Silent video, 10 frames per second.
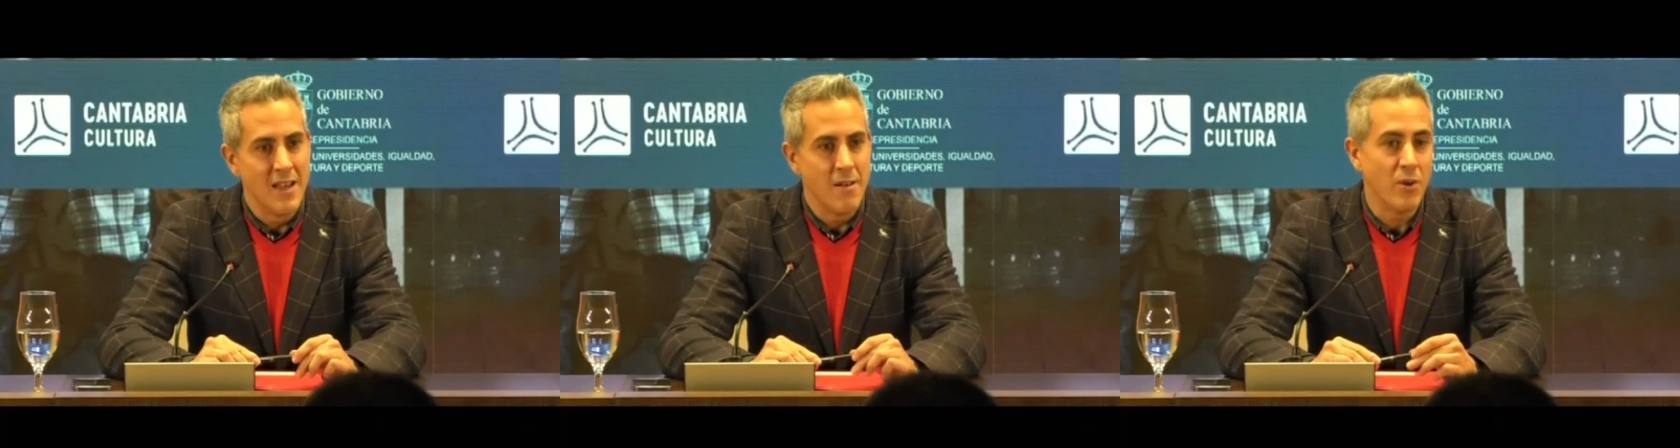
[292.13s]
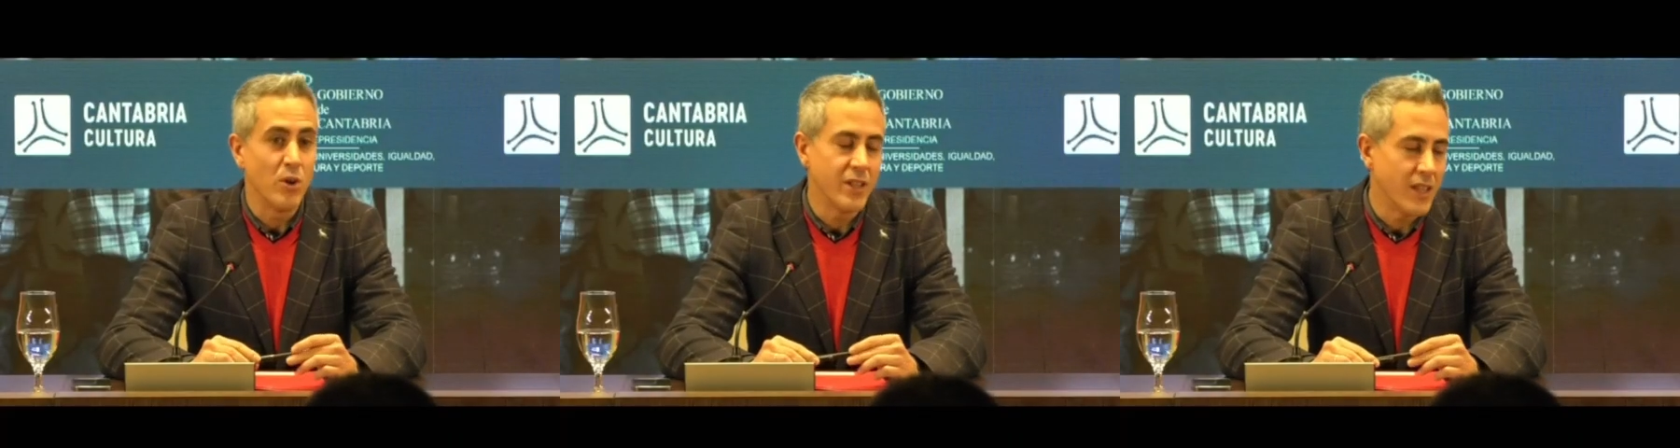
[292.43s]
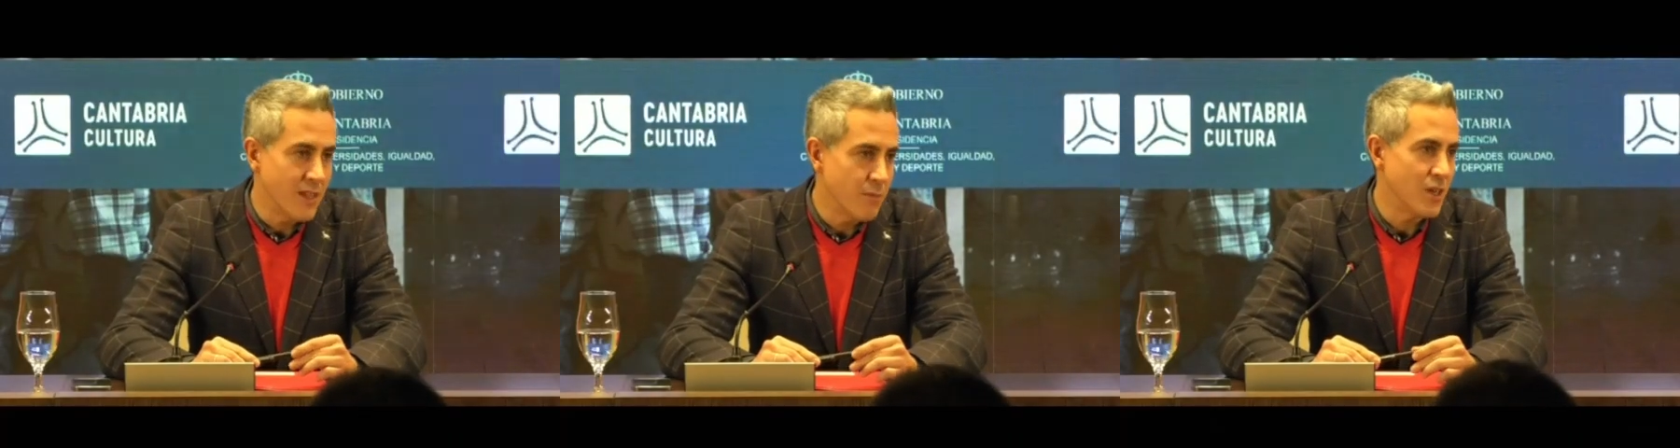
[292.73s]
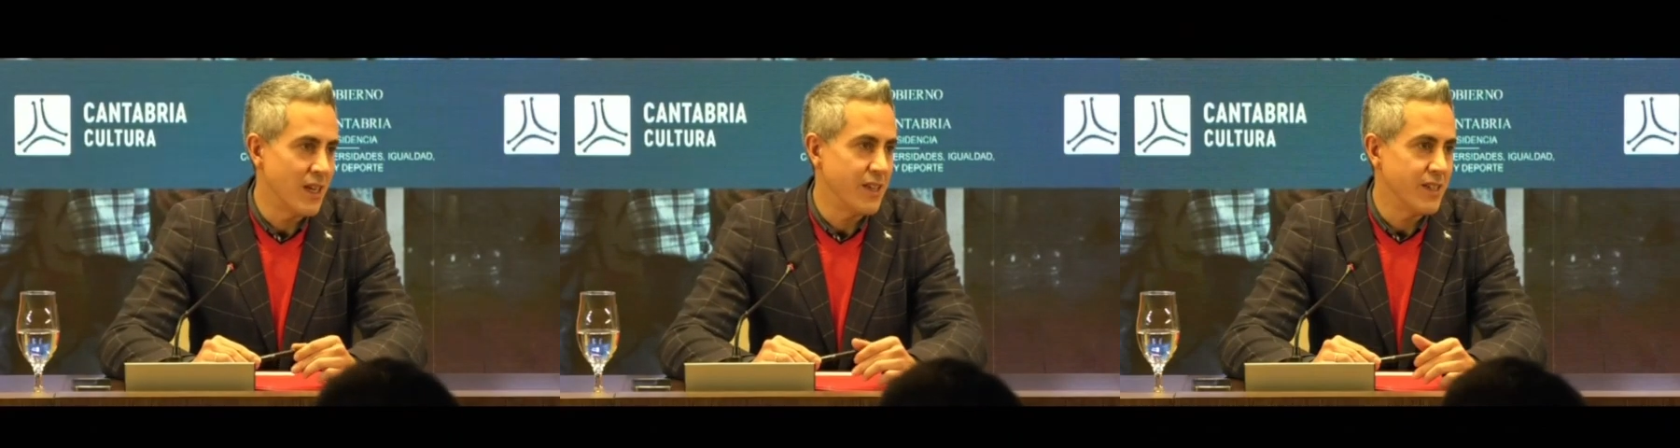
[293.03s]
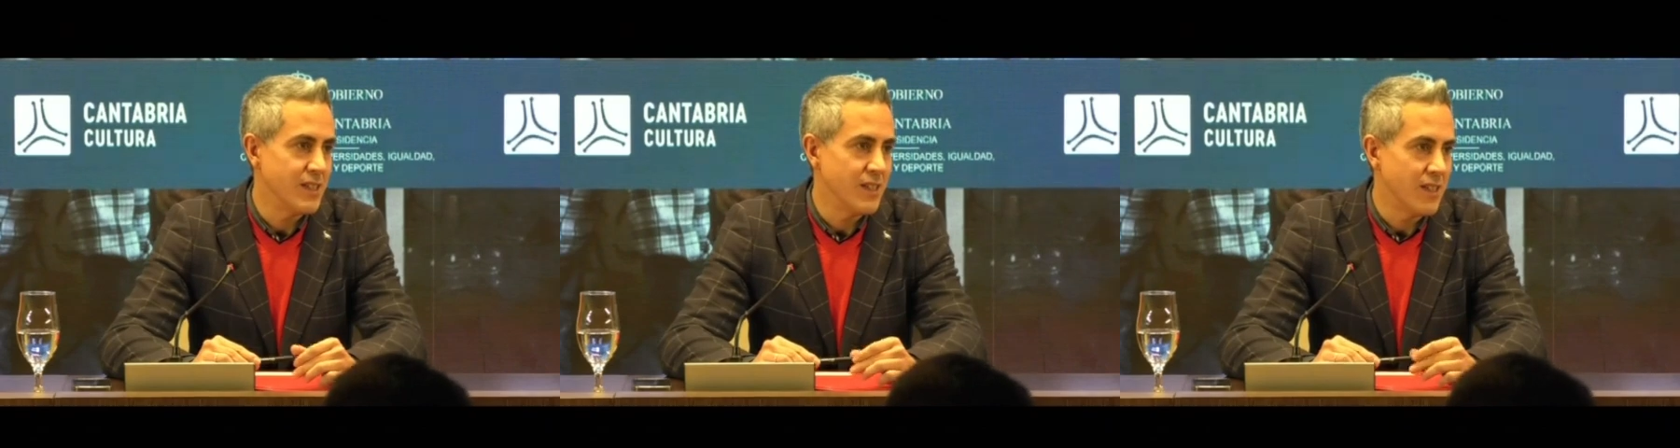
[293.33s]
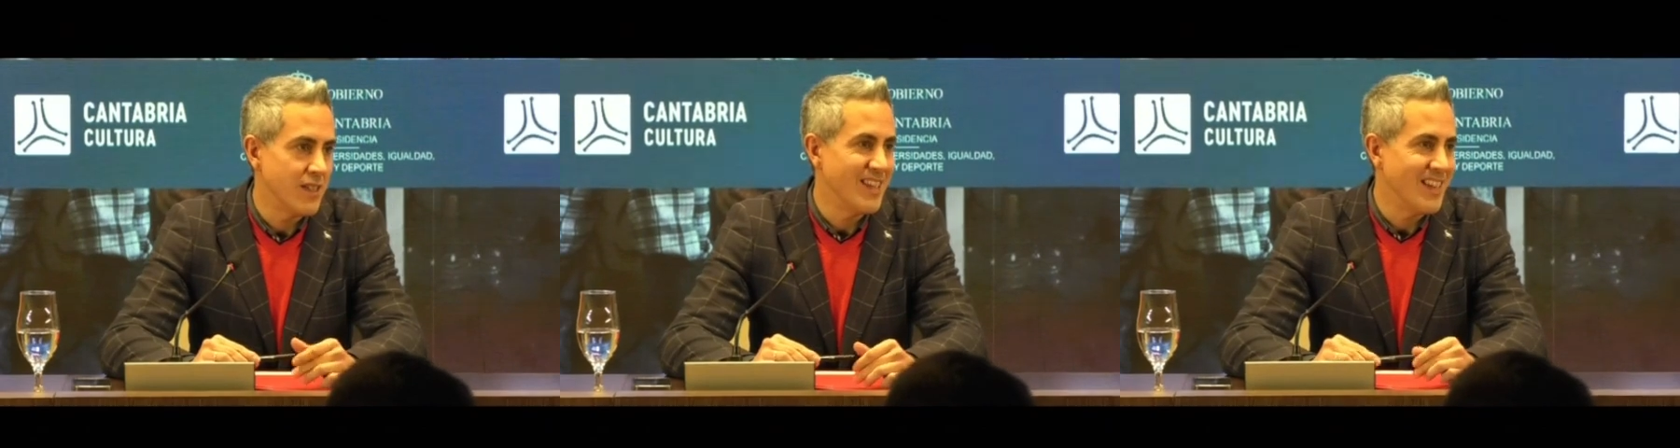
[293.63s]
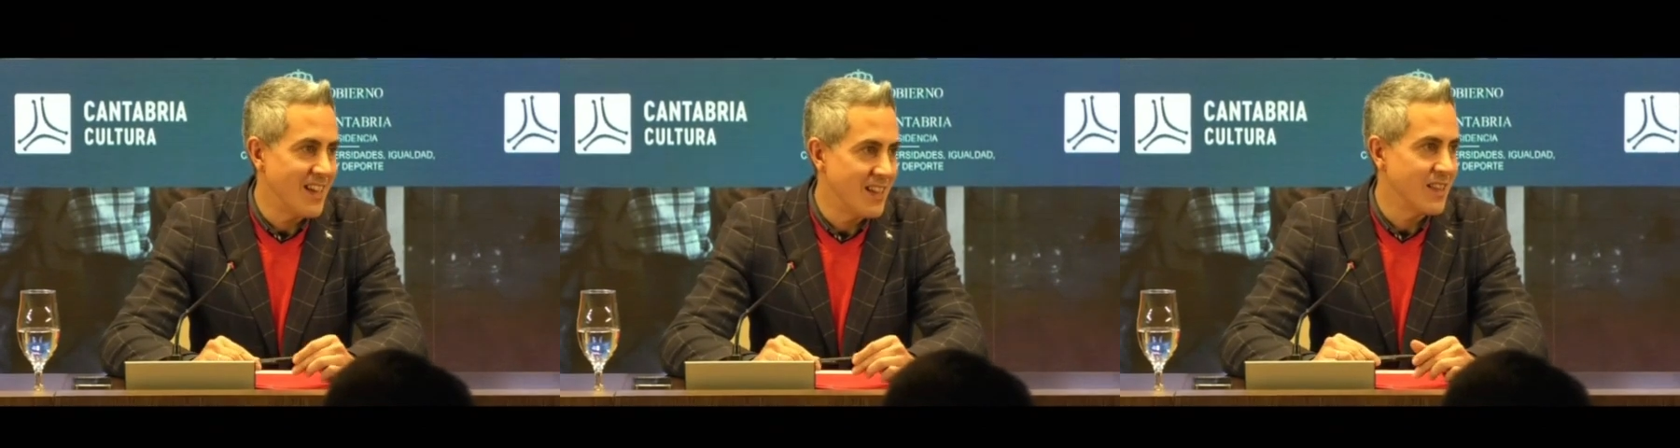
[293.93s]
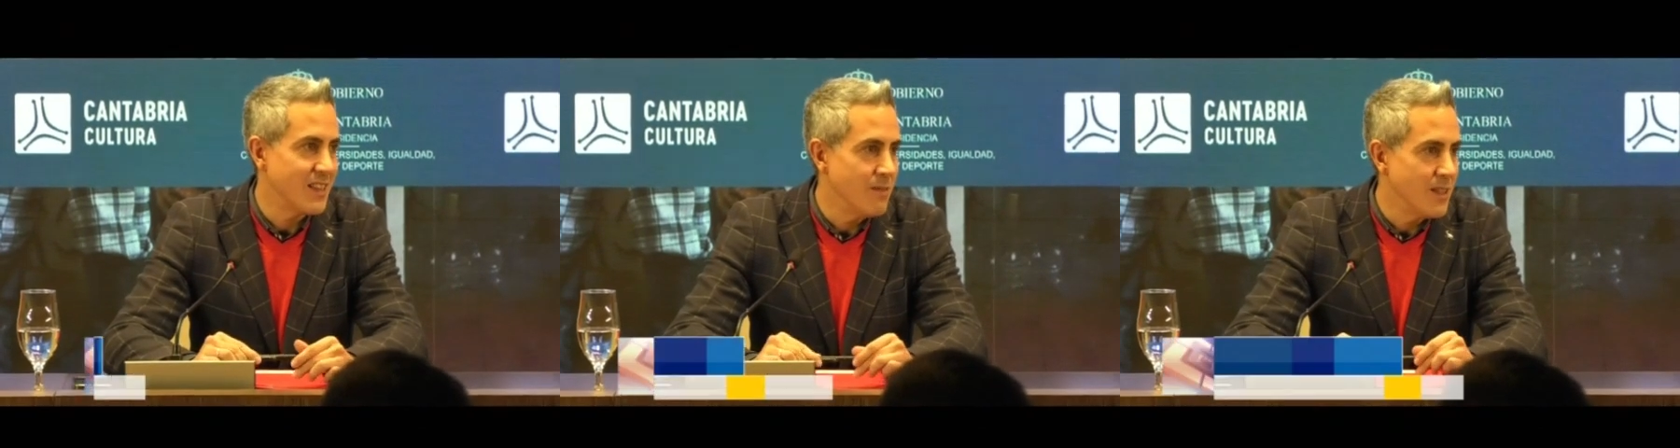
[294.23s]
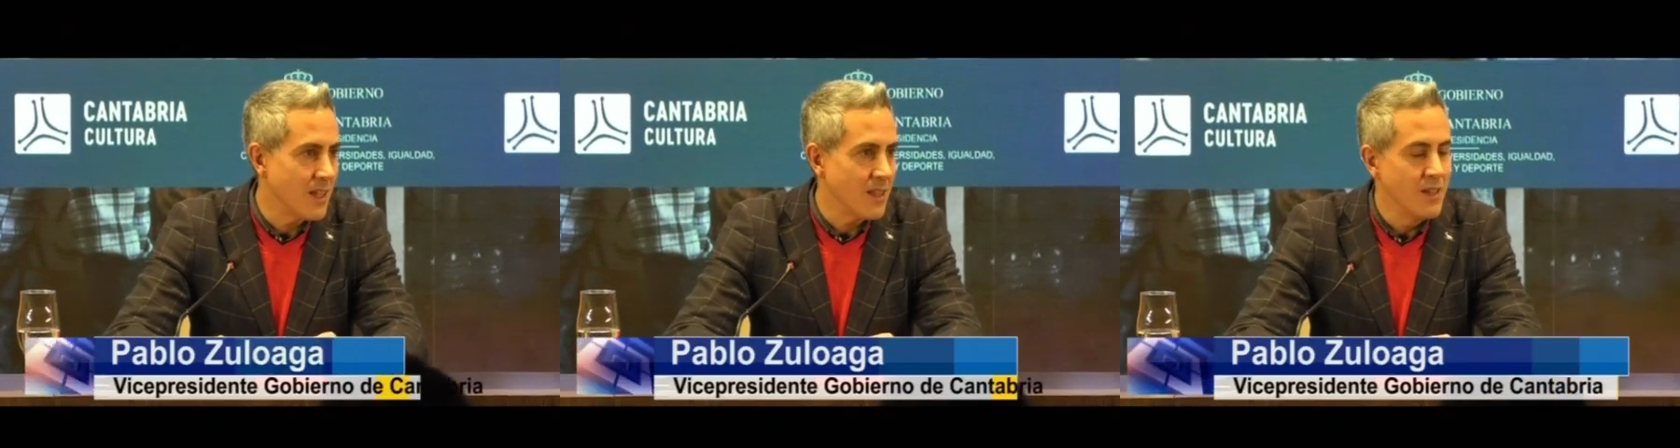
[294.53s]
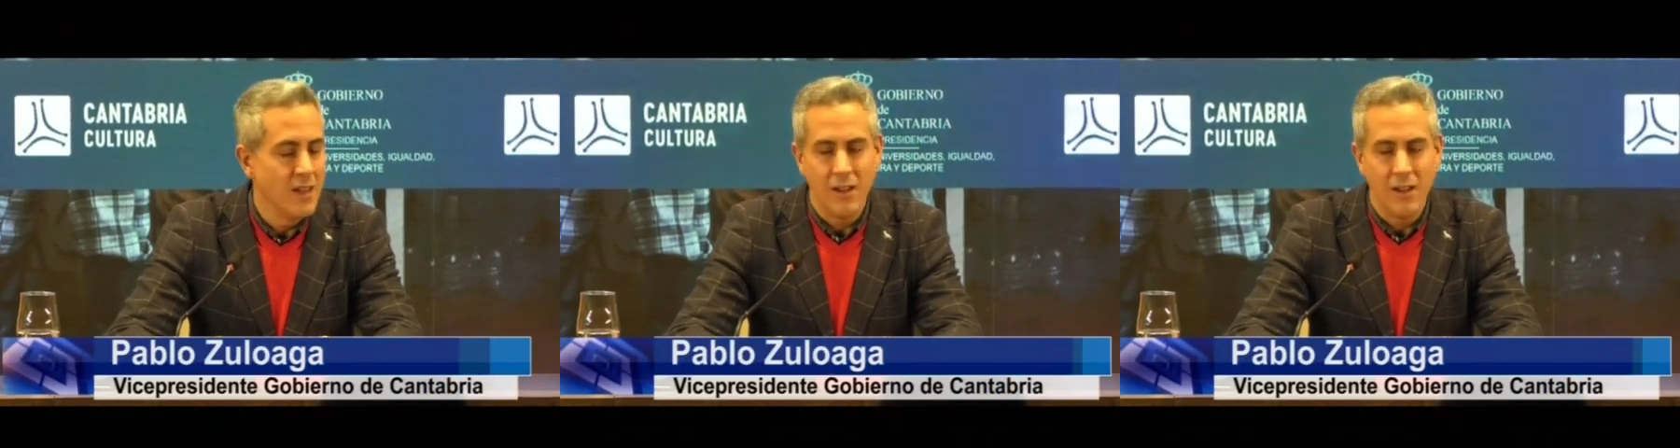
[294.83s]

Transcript: pero entendemos la necesidad de llenar de actividad